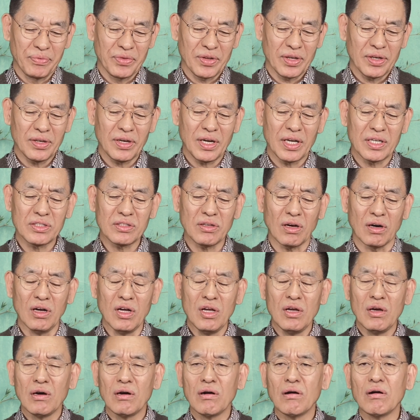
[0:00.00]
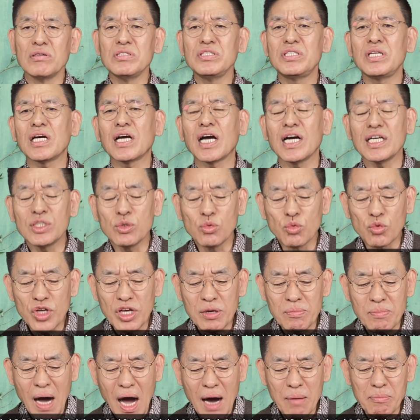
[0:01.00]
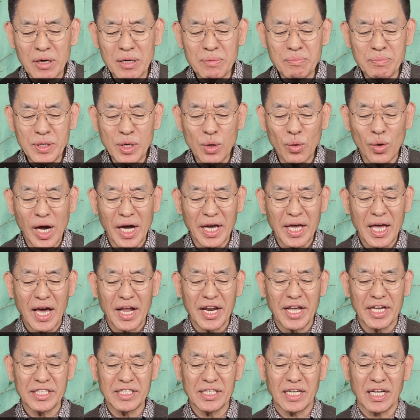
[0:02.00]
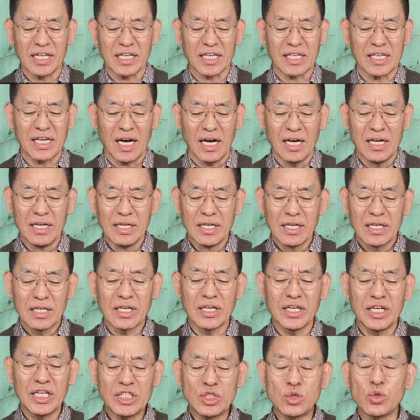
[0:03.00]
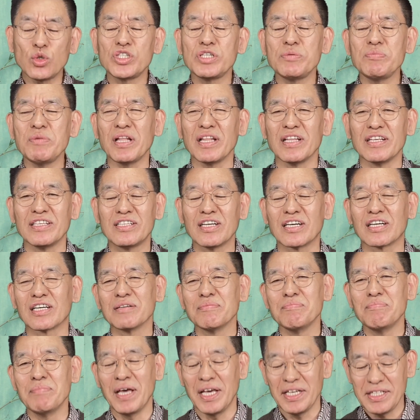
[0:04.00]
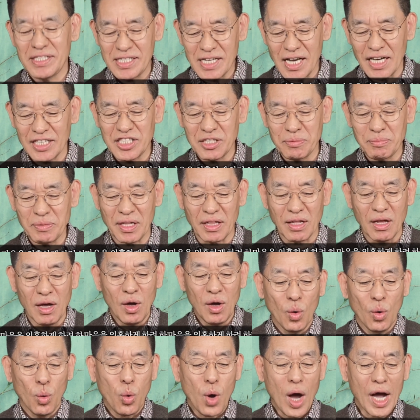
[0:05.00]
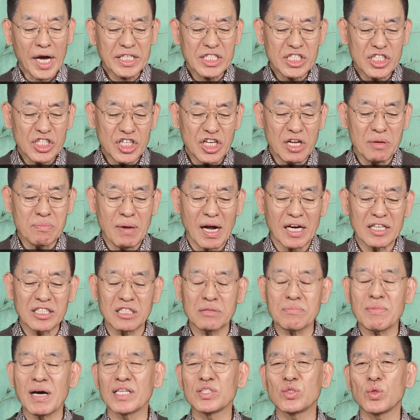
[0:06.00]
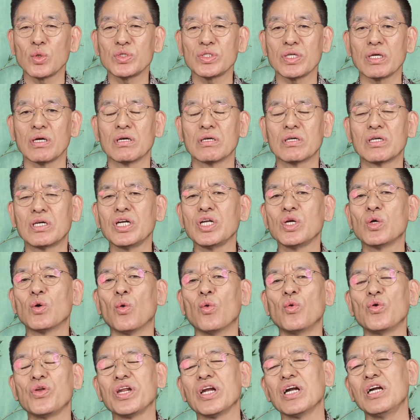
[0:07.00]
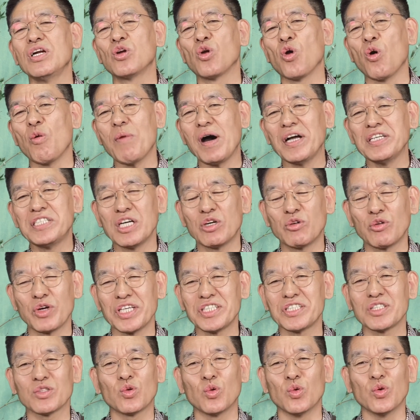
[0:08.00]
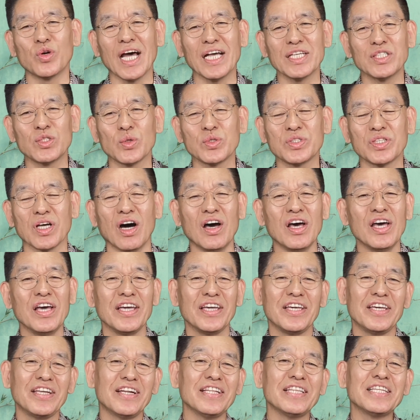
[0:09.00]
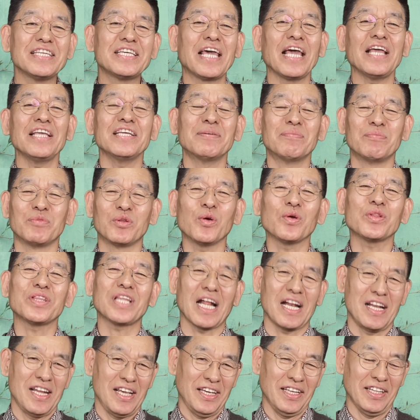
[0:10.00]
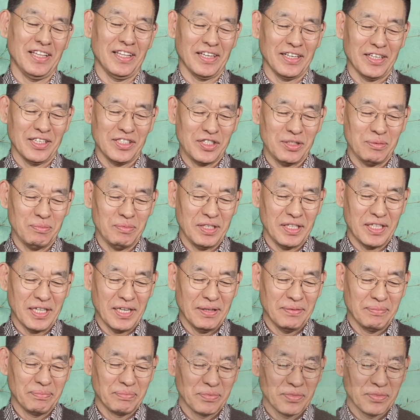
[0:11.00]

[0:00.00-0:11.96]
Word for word: 그래서 언제까지 우리 마음을 미혹하게 하려 하시나이까? 그리스도시면 즉 메시아시면 확실히 말씀하소서 그리고 우리를 로마 제국에서 구원하소서 이런 개념도 달려있는 것입니다.